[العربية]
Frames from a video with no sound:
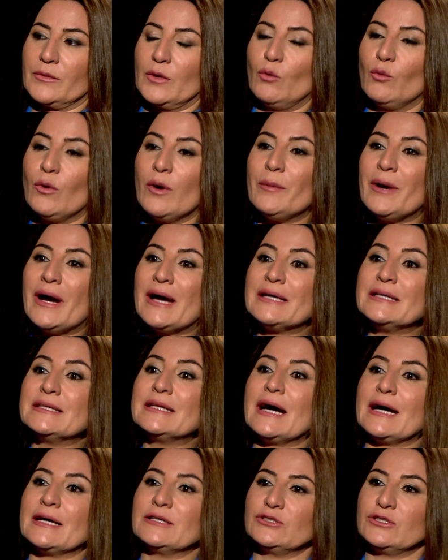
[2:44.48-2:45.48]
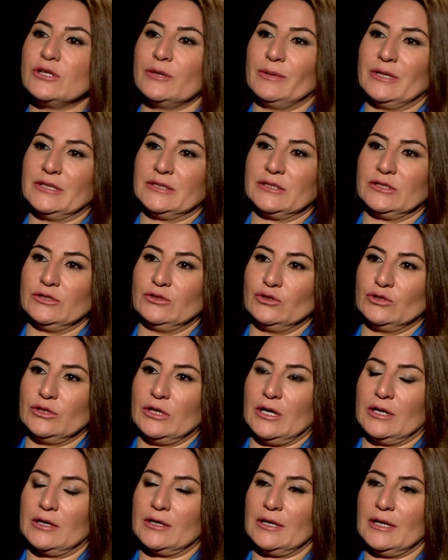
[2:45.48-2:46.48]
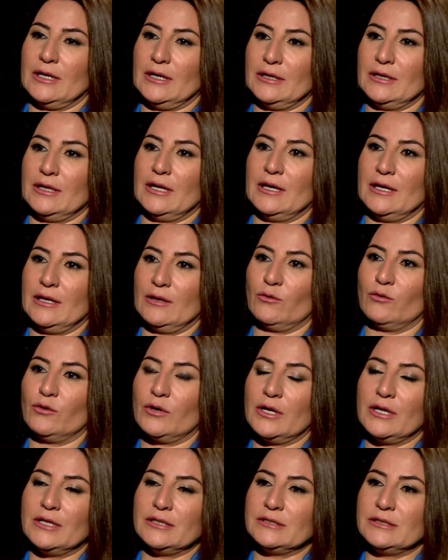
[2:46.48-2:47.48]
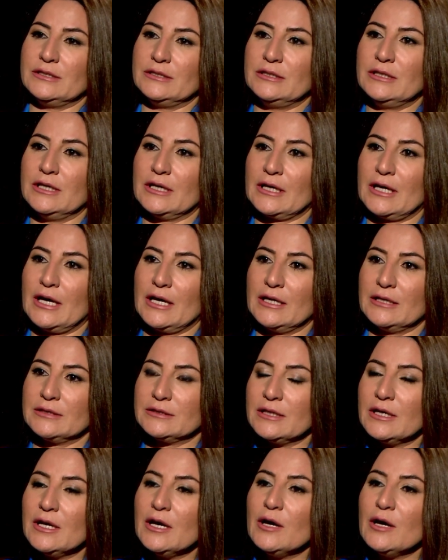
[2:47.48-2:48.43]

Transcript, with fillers: وبعيدة عن جبل سنجار احنا القرى اليزيدية كانت